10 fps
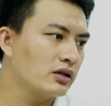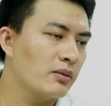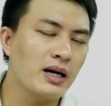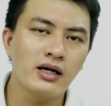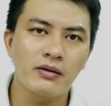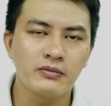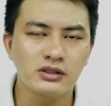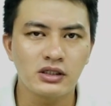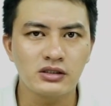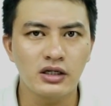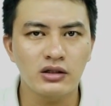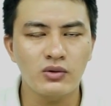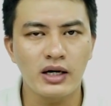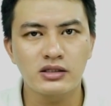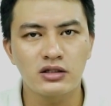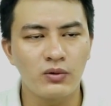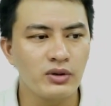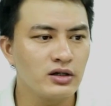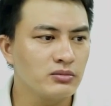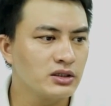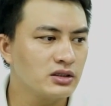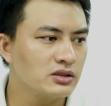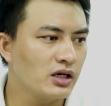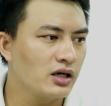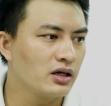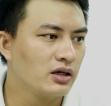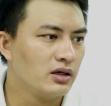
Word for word: G35 ở trên chiếc điện thoại Xiaomi Redmi 9C.